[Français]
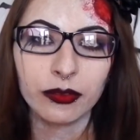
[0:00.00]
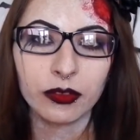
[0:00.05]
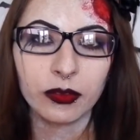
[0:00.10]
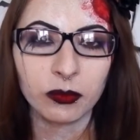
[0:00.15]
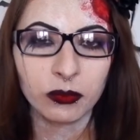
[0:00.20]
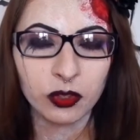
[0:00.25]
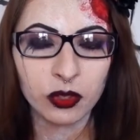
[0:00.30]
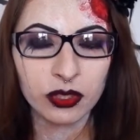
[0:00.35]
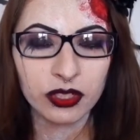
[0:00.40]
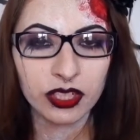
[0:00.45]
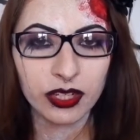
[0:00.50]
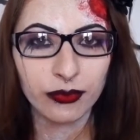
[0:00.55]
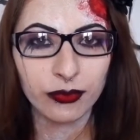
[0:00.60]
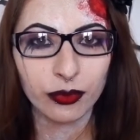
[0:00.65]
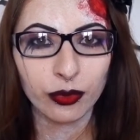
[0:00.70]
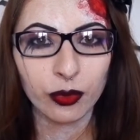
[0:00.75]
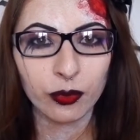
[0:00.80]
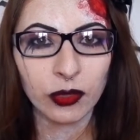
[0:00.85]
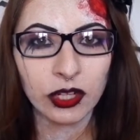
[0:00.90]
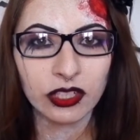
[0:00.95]
film que j'ai
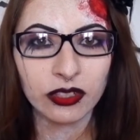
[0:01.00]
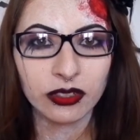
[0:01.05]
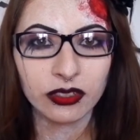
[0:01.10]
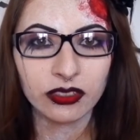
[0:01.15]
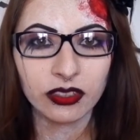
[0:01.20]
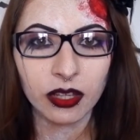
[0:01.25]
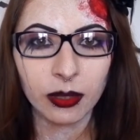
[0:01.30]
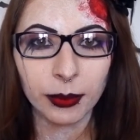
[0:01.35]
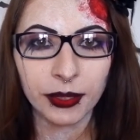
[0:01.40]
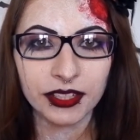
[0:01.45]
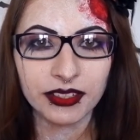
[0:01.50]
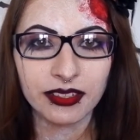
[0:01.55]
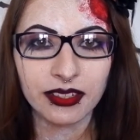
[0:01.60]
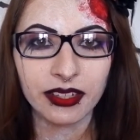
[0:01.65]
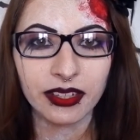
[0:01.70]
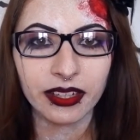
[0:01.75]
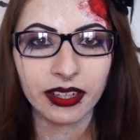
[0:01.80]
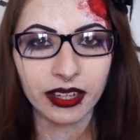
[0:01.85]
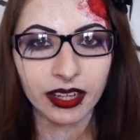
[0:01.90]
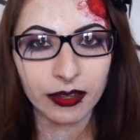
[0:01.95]
vu au mois d'octobre
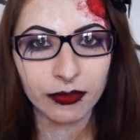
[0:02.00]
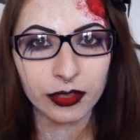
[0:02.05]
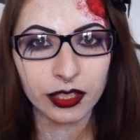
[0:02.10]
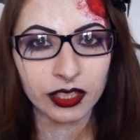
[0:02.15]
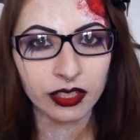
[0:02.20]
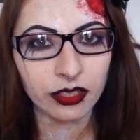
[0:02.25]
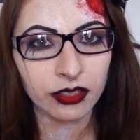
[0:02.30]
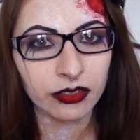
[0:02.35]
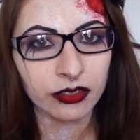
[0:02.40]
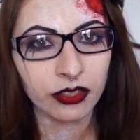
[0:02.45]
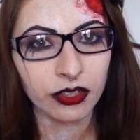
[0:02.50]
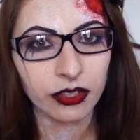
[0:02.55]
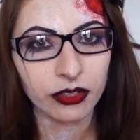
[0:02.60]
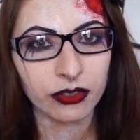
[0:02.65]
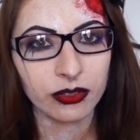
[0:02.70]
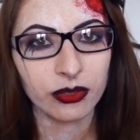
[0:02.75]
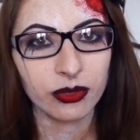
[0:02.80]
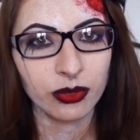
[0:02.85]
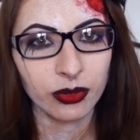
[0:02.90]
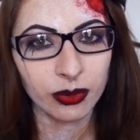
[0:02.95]
était Grave
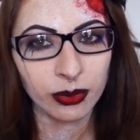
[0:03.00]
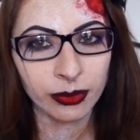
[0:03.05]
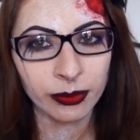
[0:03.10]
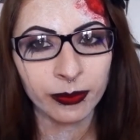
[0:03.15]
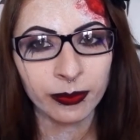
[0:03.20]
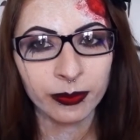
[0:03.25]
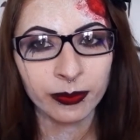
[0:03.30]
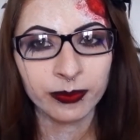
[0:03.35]
Encounters 2.